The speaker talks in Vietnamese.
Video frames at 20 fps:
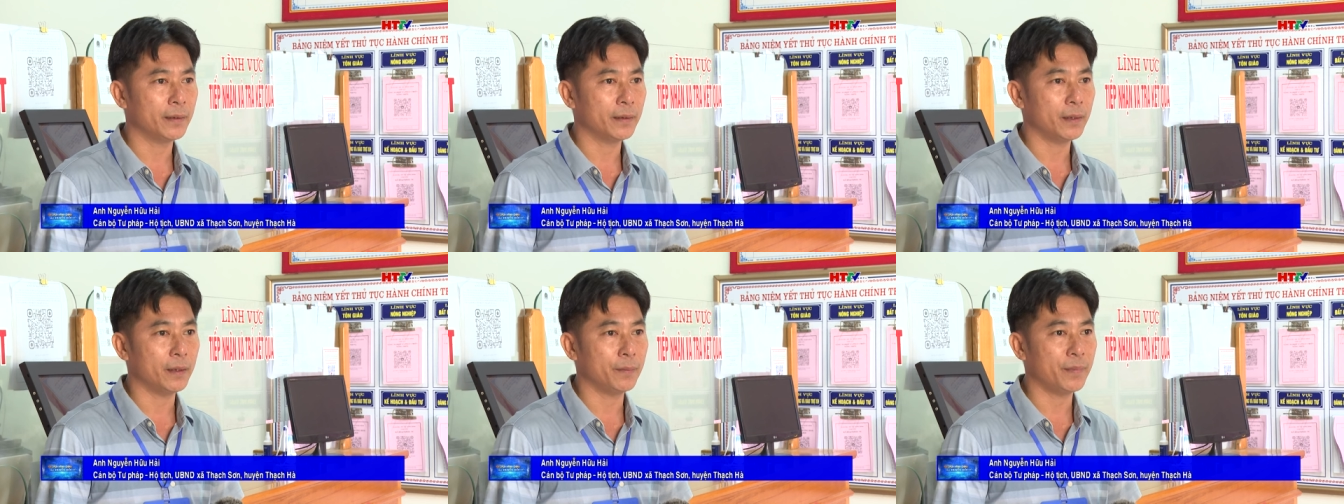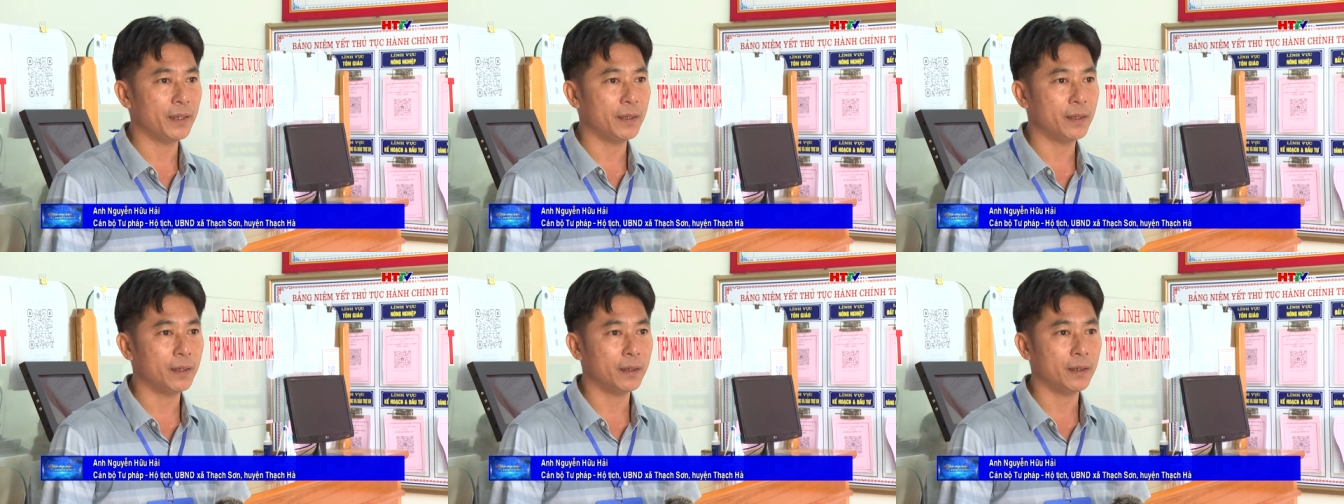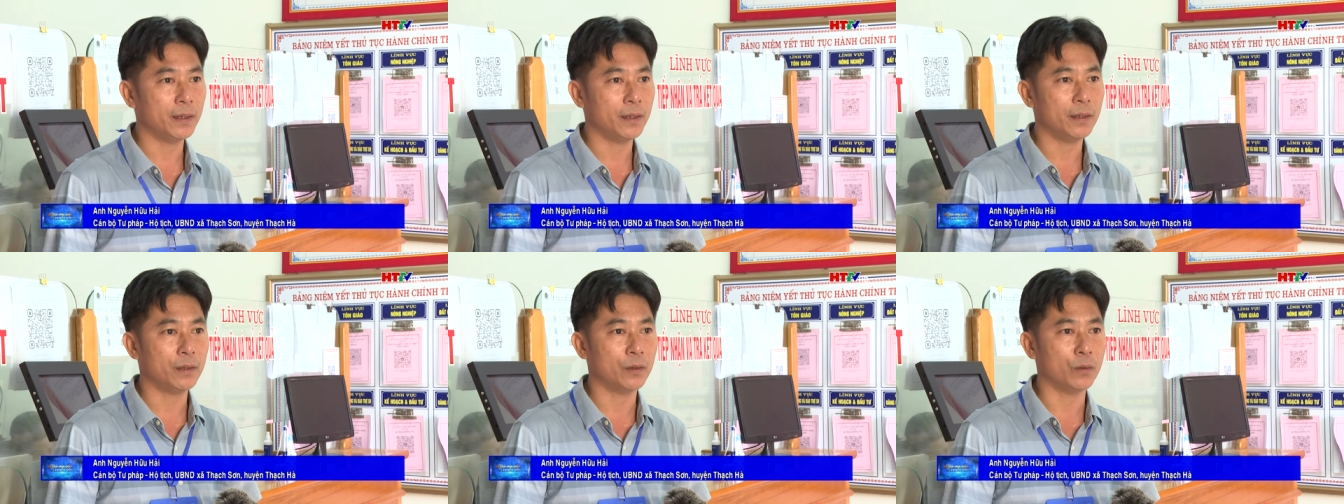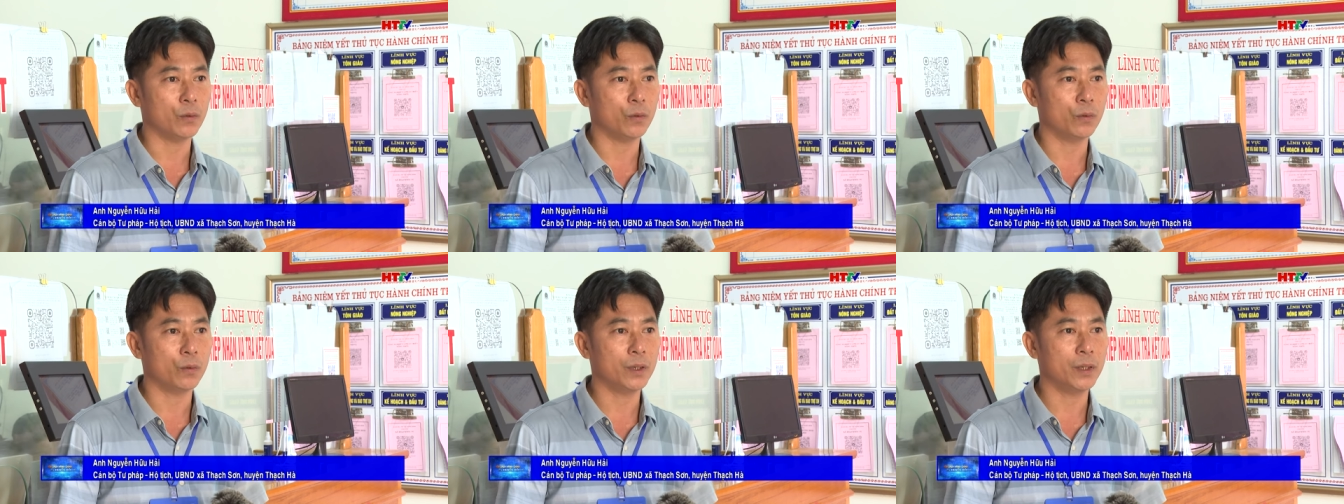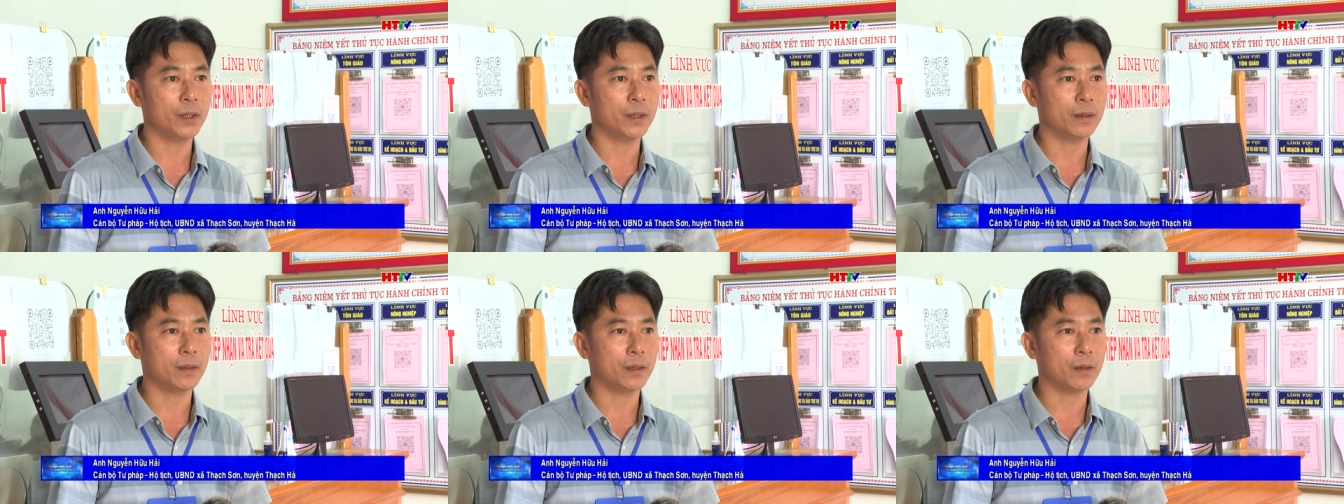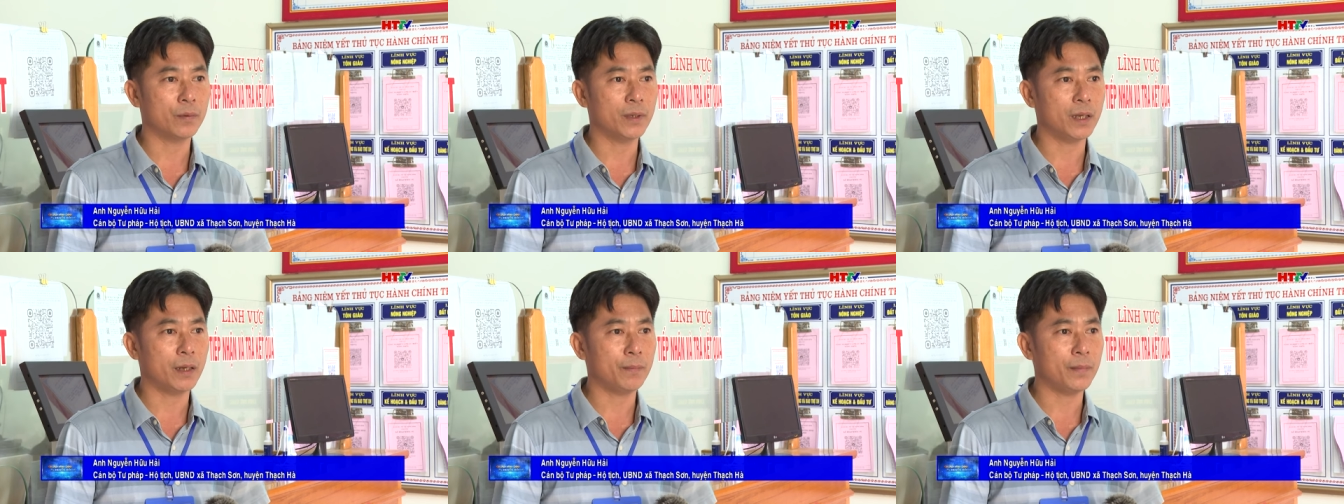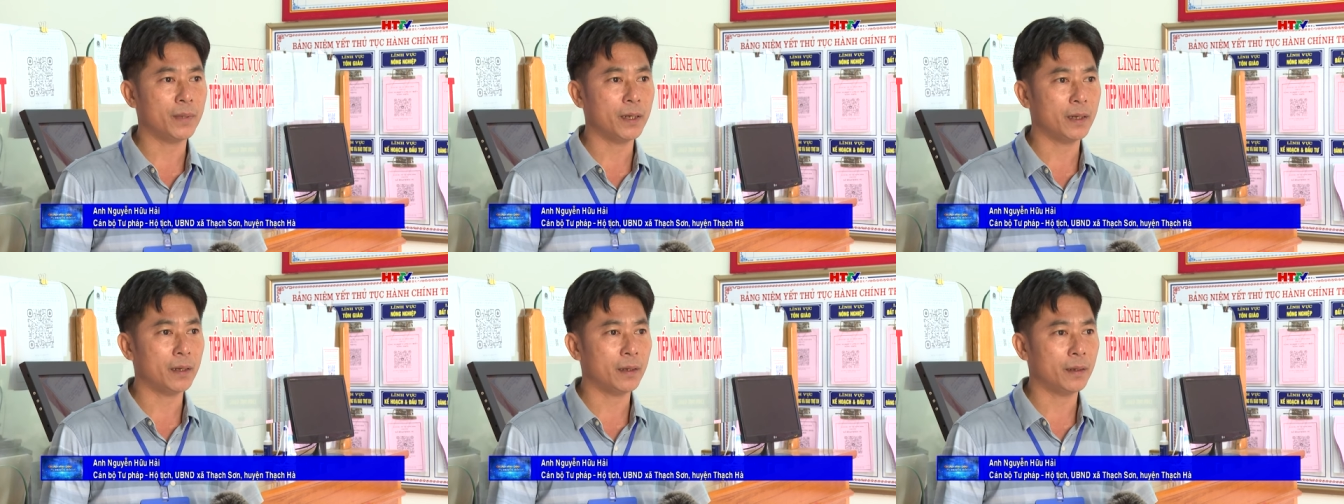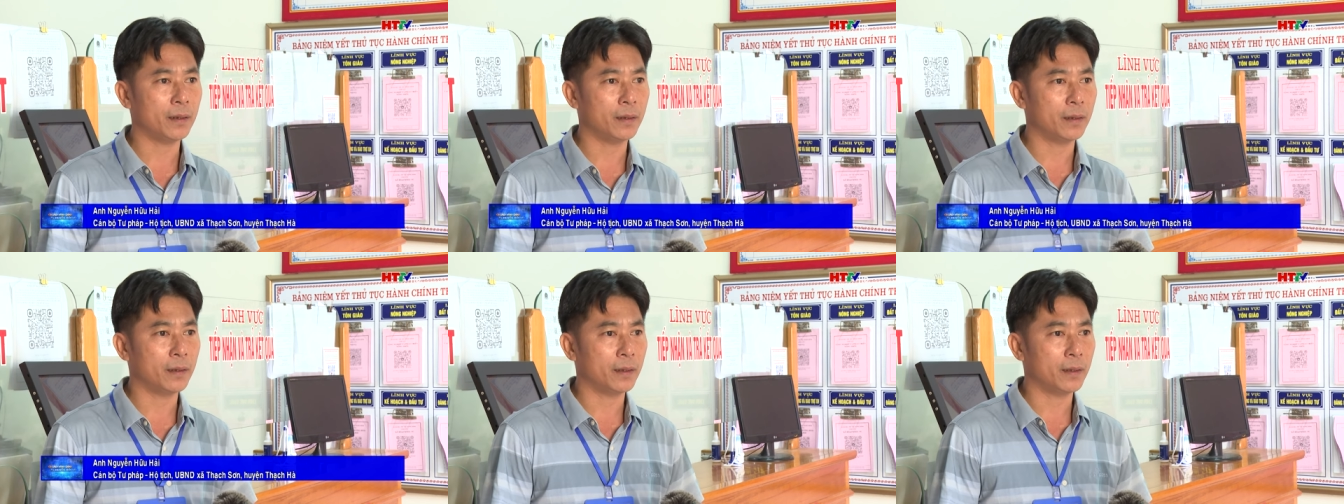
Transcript: Thì bây giờ thì số lượng công dân mà